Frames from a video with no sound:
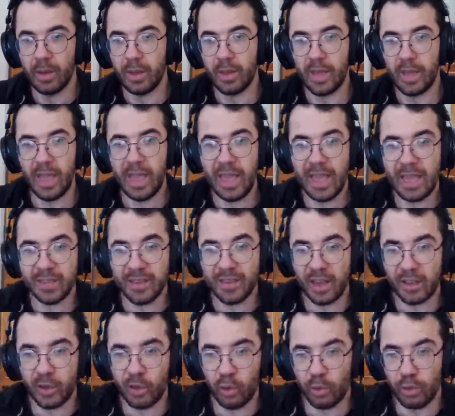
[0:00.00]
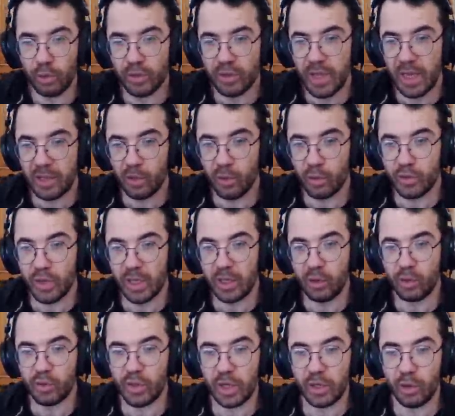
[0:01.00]
Hey sakin ol. Sakin ol sakin
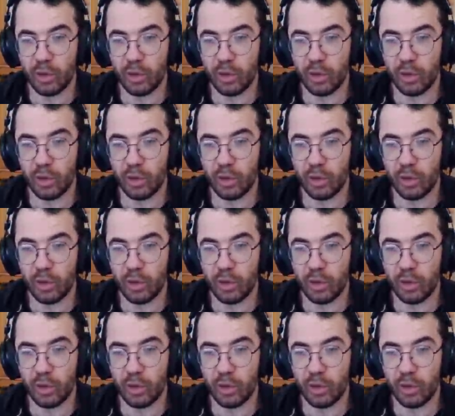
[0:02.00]
ol sakin